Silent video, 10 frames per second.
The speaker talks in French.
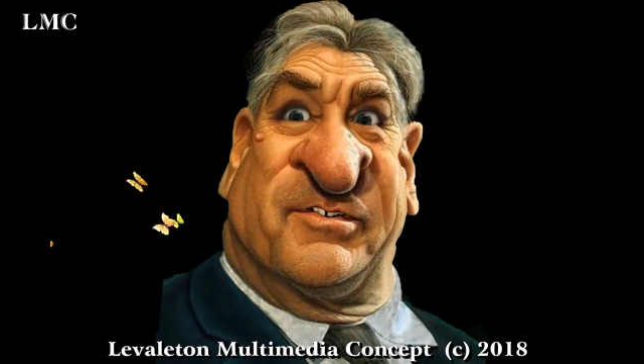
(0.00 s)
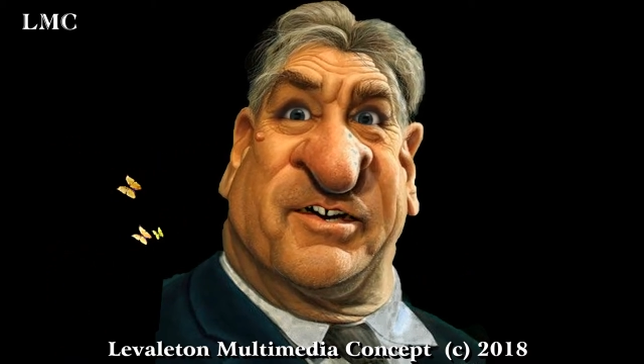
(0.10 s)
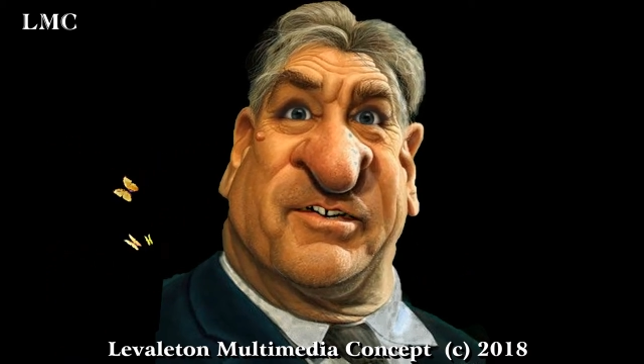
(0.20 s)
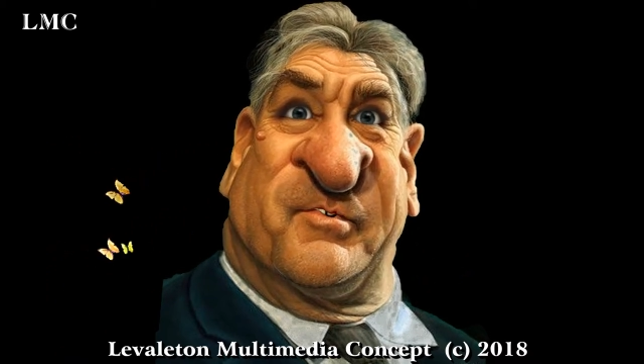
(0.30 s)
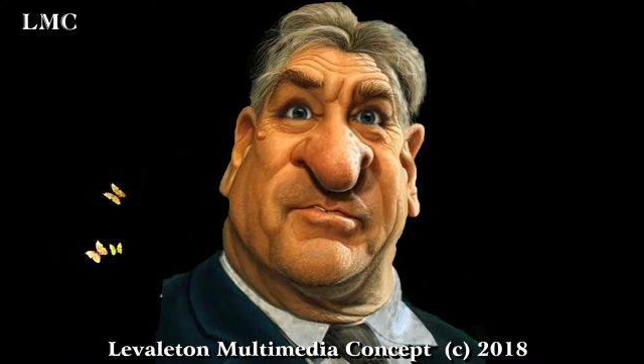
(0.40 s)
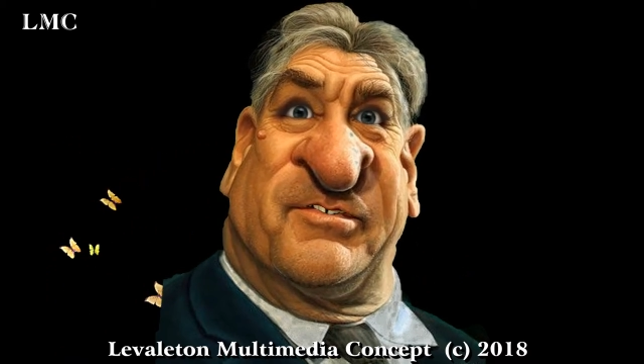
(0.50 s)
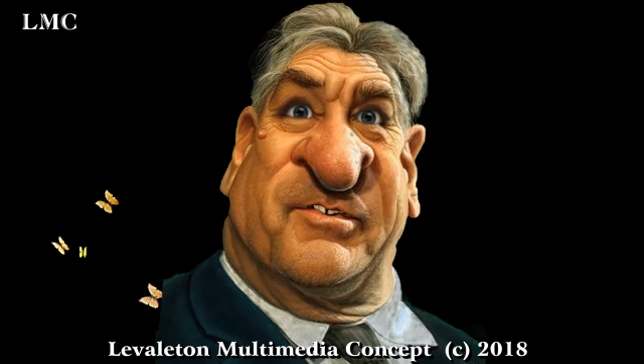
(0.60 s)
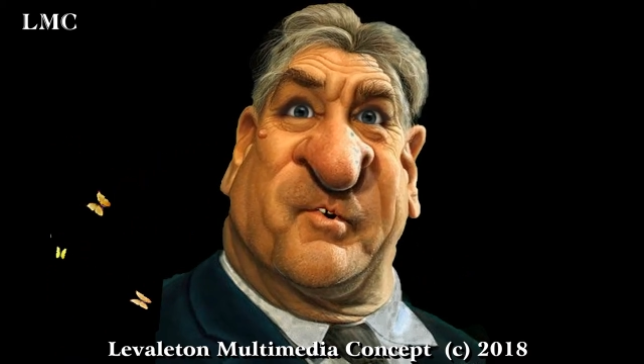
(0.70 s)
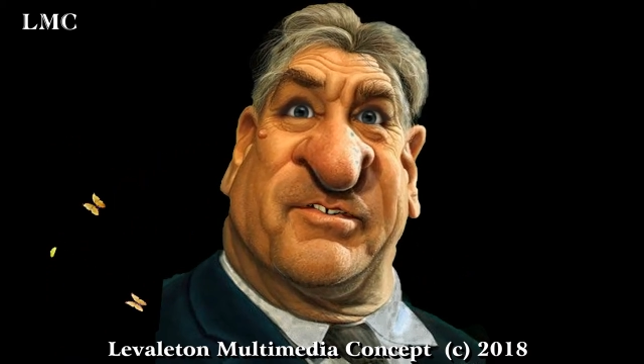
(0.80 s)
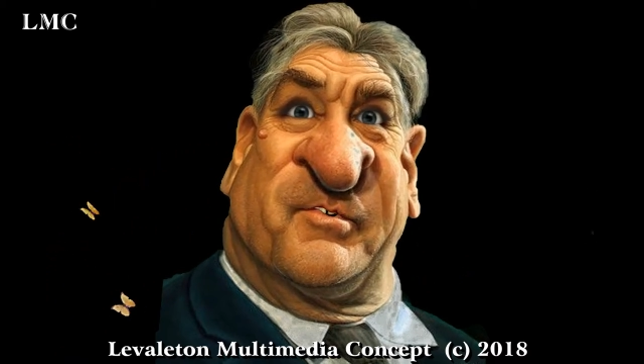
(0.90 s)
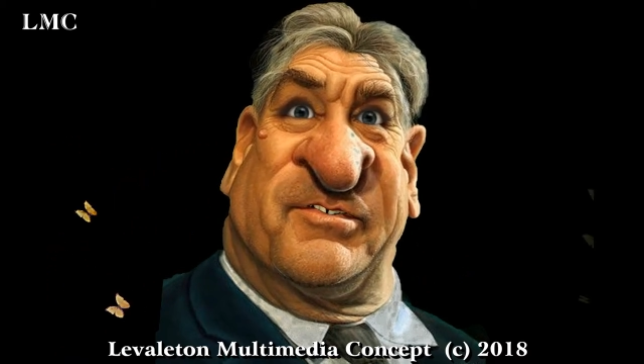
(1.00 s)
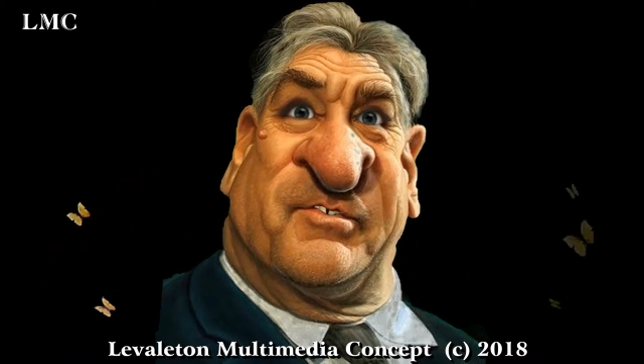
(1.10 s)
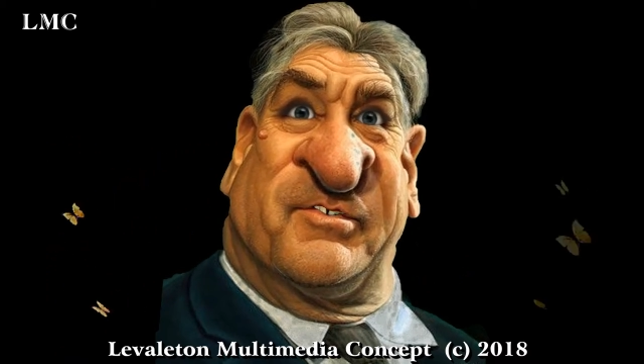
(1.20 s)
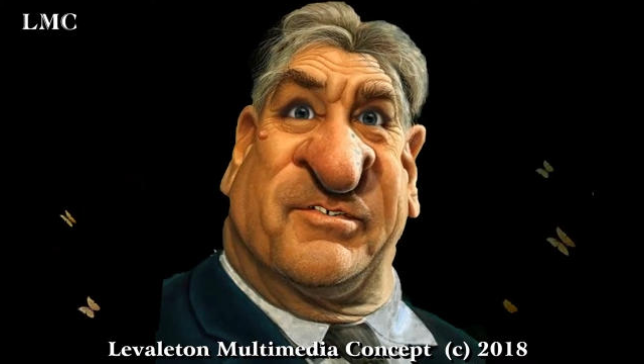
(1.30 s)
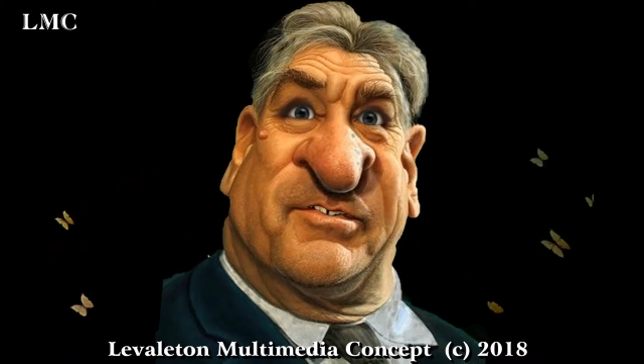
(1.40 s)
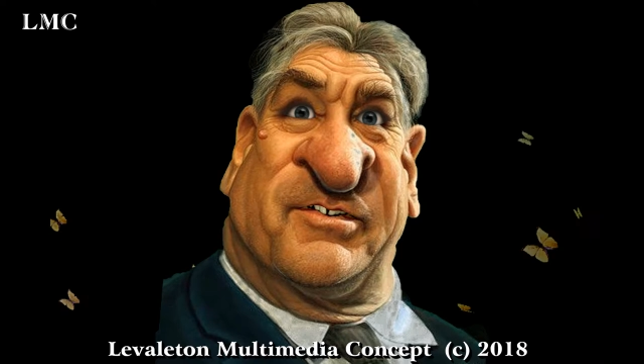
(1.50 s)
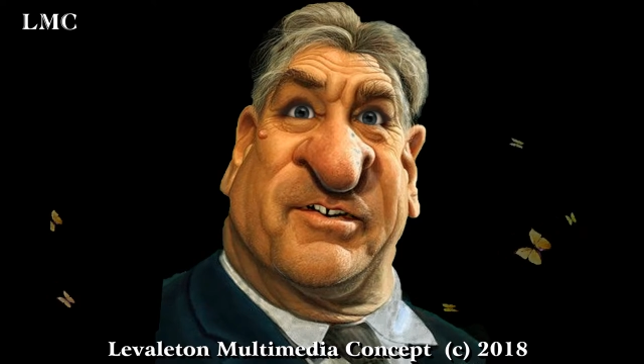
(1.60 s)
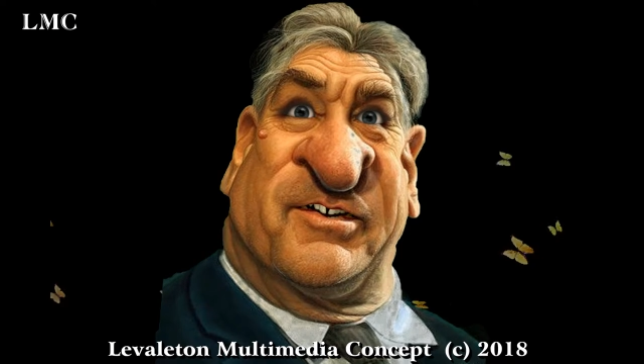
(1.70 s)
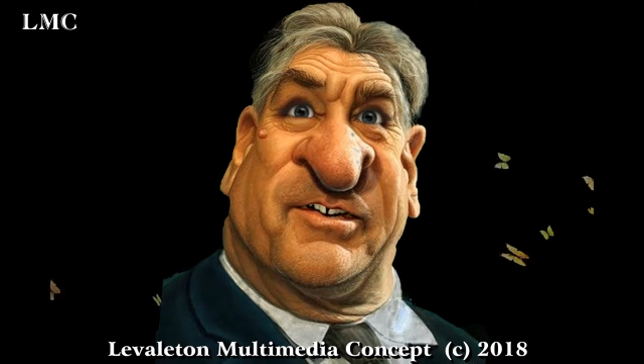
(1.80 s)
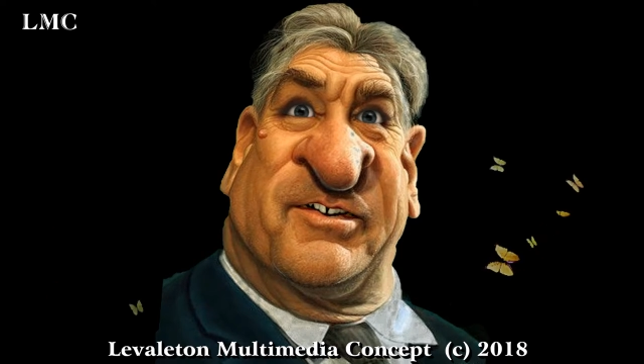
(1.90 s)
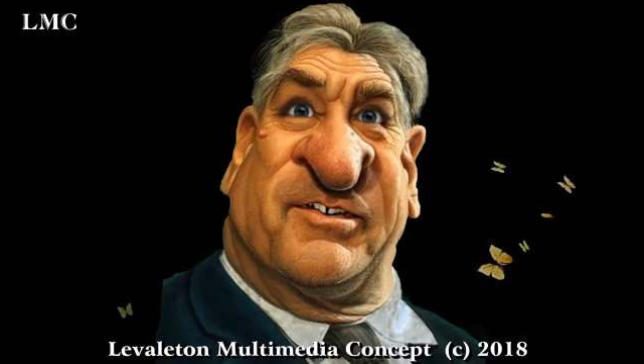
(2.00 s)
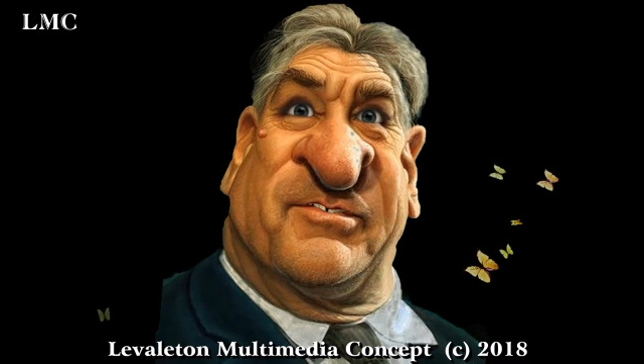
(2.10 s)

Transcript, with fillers: avez-vous une voiture en état de rouler